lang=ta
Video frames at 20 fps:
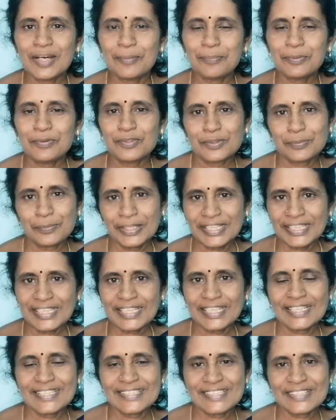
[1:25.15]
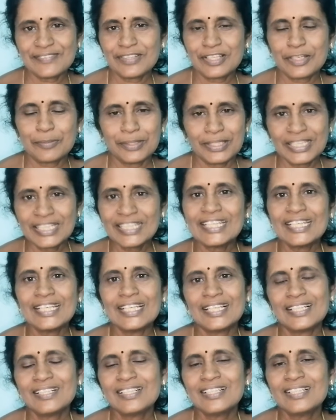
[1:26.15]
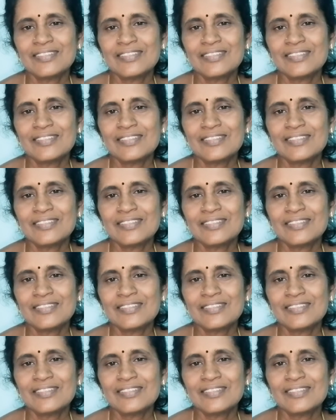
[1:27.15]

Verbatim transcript: அப்போ ஒரு மனிதன் என்ன செய்வார் அப்படின்னா கீழே